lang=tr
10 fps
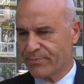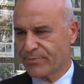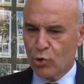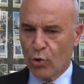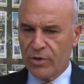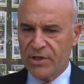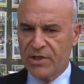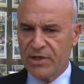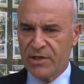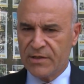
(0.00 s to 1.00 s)
Son
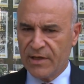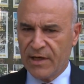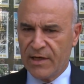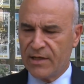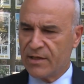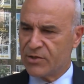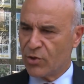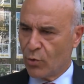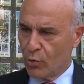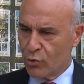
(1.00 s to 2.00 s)
2 yılı
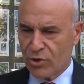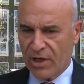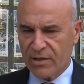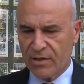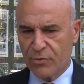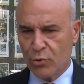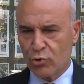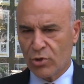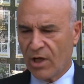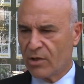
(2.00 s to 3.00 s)
değerlendirecek olursak
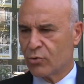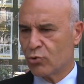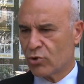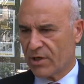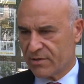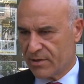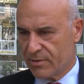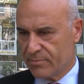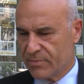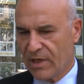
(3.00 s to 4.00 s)
%600 arttı.
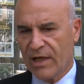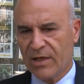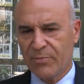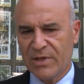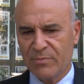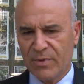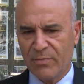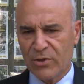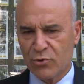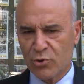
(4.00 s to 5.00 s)
Yani
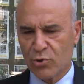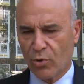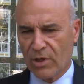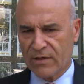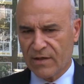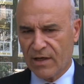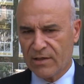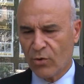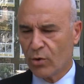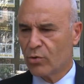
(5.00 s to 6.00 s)
1000-1500 lira olan
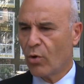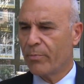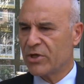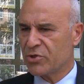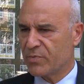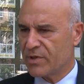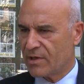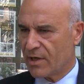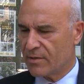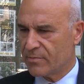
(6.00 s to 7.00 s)
daireler oldu 15 bin
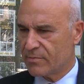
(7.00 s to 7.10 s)
lira